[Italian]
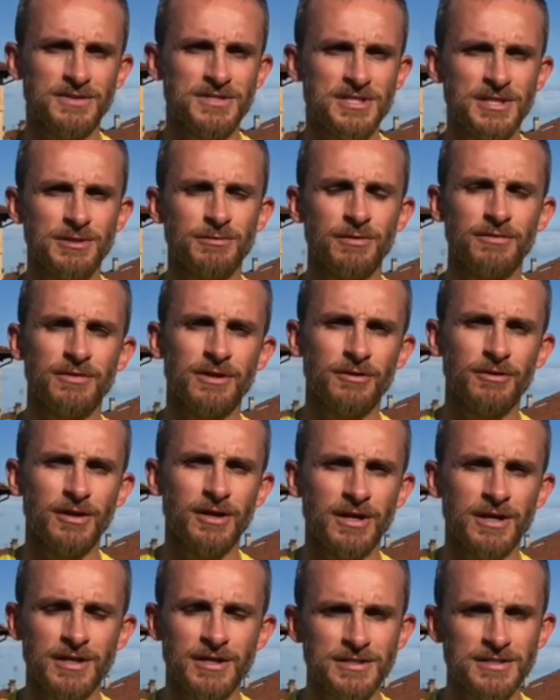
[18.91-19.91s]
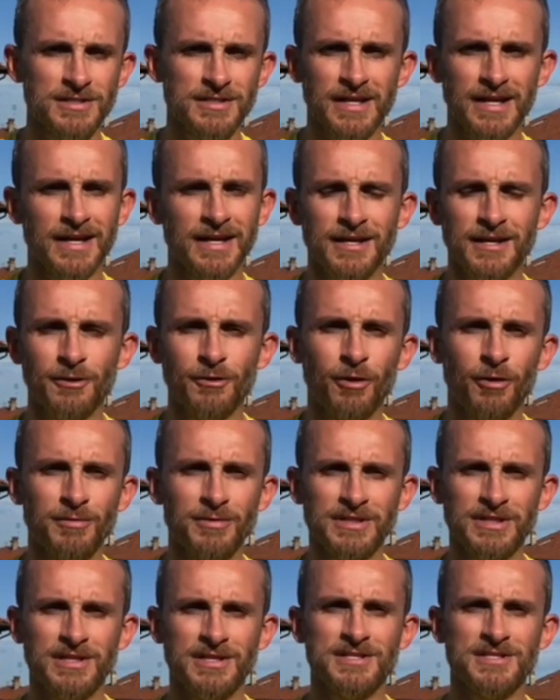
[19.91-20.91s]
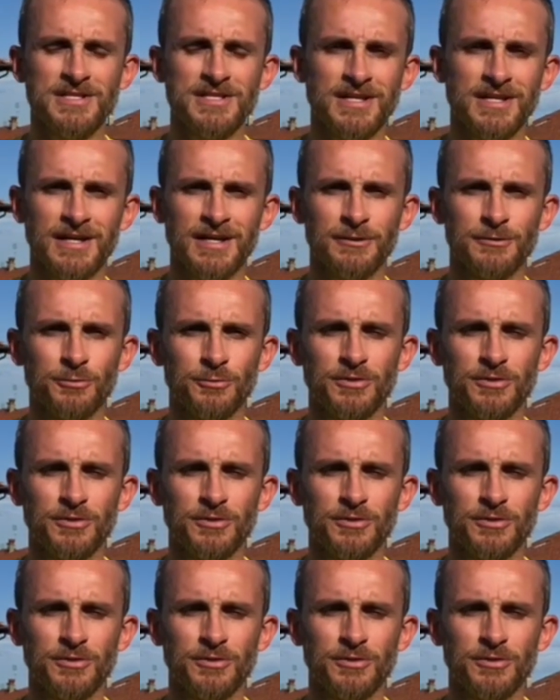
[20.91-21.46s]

5,3 km circa,